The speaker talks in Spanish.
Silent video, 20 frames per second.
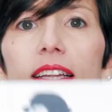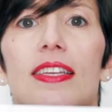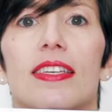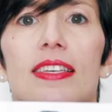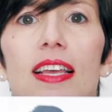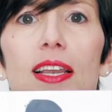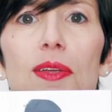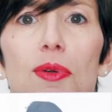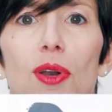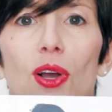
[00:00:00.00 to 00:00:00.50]
Este
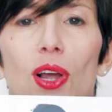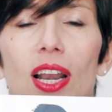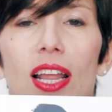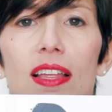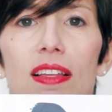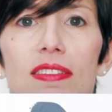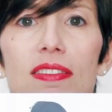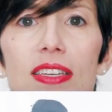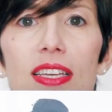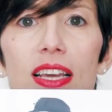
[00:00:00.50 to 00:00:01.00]
es el libro que
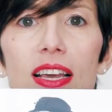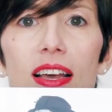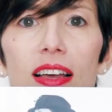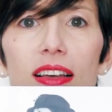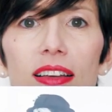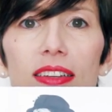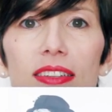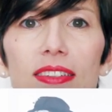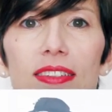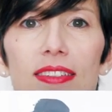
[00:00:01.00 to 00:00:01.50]
les
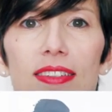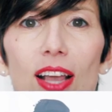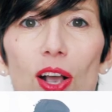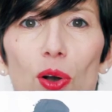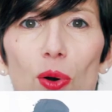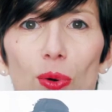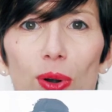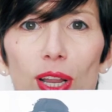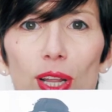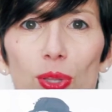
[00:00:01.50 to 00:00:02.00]
decía,
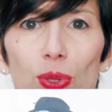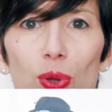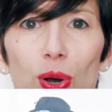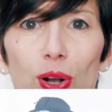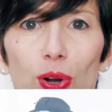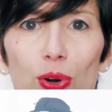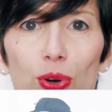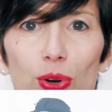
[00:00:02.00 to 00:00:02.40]
Descubriendo a